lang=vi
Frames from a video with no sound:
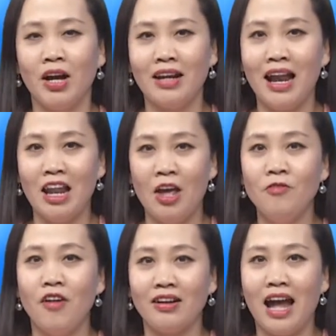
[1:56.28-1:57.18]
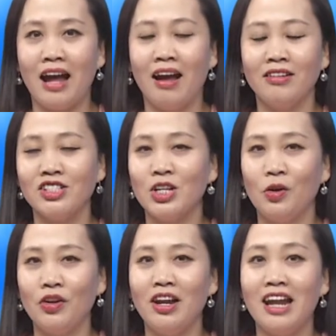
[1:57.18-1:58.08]
đại lễ Phật đạo à, xin
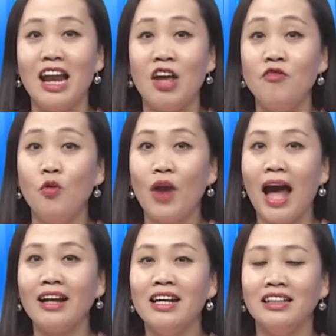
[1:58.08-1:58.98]
lỗi là đại lễ Vu Lan Giang